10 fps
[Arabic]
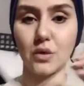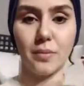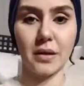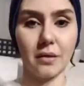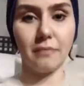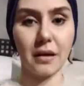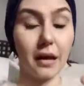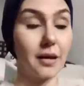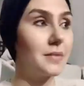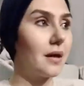ان هو بيحبك
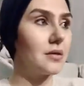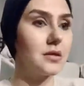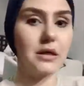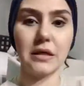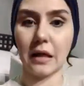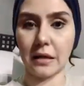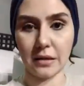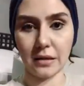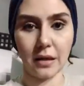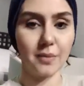هيبدا يغير
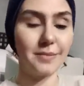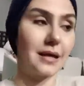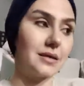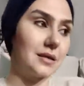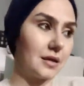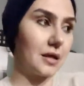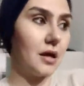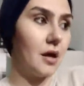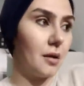عليك هيبدا ي...